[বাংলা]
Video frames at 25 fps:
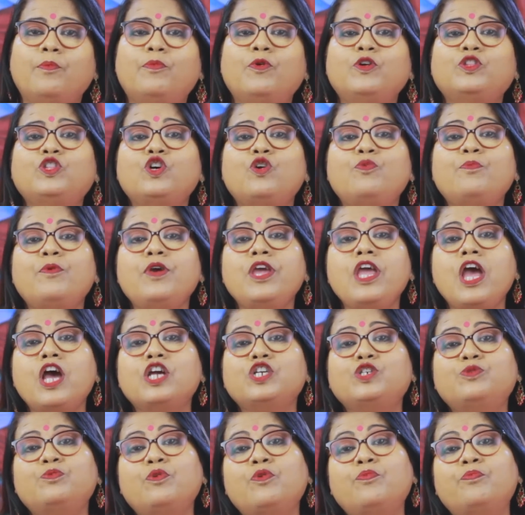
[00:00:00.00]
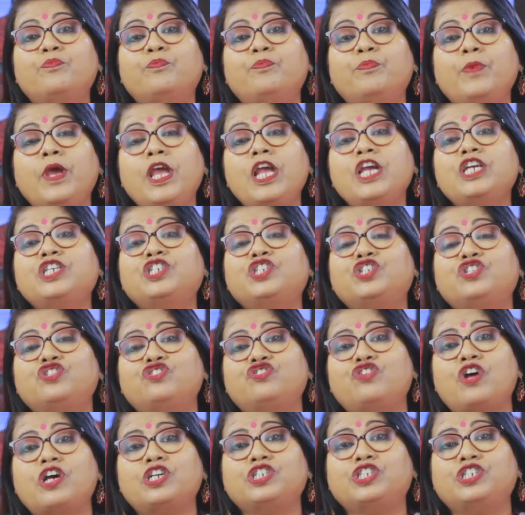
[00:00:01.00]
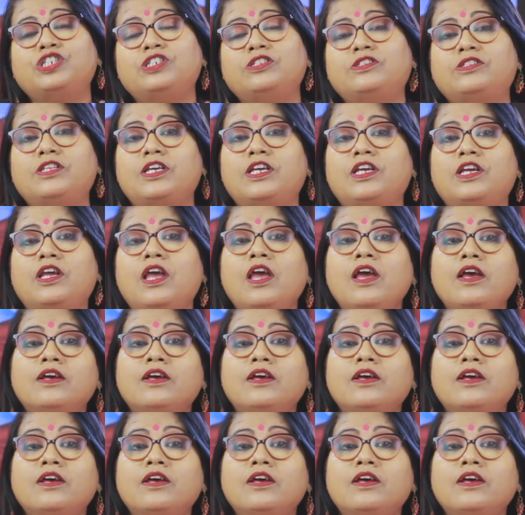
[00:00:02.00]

প্রথমেই আসবো মেষ রাশিতে